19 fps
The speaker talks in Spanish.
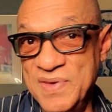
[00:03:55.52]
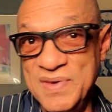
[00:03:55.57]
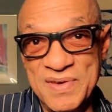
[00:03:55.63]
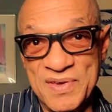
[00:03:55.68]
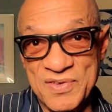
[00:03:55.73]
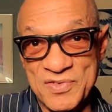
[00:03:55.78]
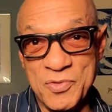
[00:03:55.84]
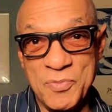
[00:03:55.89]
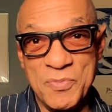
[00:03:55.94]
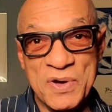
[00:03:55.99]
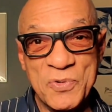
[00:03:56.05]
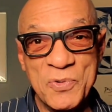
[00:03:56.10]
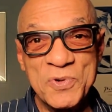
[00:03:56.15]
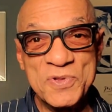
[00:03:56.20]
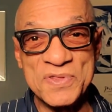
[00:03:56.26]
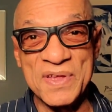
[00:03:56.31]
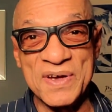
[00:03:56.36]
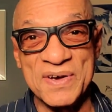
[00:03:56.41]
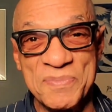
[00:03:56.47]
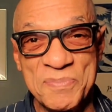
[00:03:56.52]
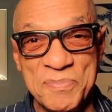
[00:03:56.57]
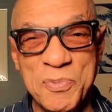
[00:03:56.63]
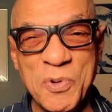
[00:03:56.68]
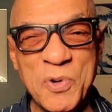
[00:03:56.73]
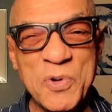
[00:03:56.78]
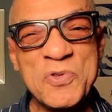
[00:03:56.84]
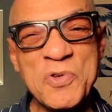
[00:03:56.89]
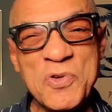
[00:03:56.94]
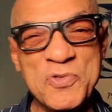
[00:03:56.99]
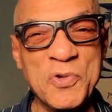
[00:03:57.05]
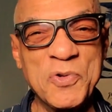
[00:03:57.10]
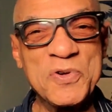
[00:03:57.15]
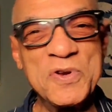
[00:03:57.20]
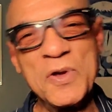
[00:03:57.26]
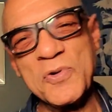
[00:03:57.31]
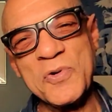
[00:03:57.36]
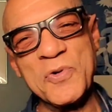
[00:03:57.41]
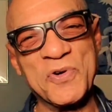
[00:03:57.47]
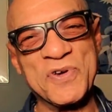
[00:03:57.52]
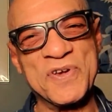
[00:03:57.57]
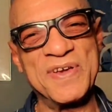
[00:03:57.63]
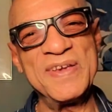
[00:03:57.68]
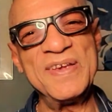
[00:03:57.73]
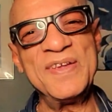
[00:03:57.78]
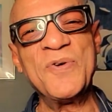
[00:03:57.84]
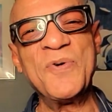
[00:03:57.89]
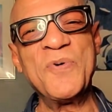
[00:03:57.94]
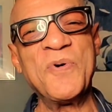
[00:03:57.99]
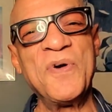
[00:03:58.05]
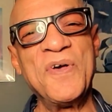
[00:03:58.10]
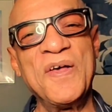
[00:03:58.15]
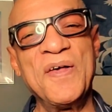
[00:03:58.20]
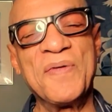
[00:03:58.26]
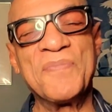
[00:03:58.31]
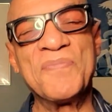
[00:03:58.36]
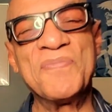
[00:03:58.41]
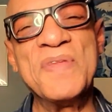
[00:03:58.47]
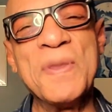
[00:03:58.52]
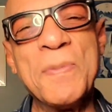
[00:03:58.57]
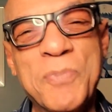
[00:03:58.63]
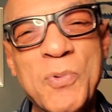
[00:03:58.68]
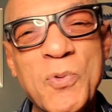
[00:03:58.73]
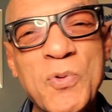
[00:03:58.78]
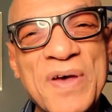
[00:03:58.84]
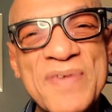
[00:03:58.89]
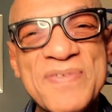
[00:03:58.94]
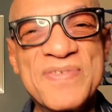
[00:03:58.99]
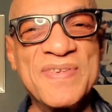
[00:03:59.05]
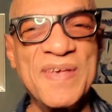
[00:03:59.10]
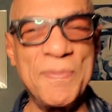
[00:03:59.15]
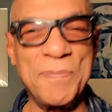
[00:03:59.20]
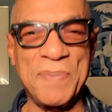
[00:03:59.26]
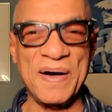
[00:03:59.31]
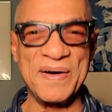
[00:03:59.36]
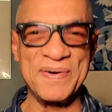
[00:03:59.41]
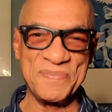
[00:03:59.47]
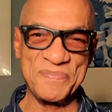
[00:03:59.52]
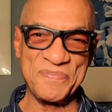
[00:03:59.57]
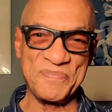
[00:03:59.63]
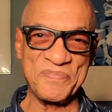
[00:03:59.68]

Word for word: y eso me gusta. Por eso soy neoyorquino de pura cepa.